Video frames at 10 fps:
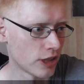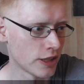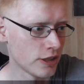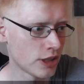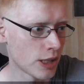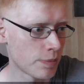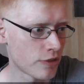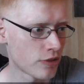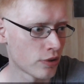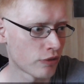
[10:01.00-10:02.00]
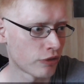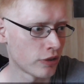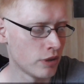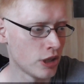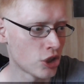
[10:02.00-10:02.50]
Dann gibt es noch
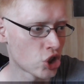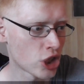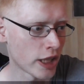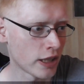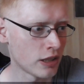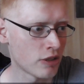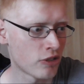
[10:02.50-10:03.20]
von Village Candle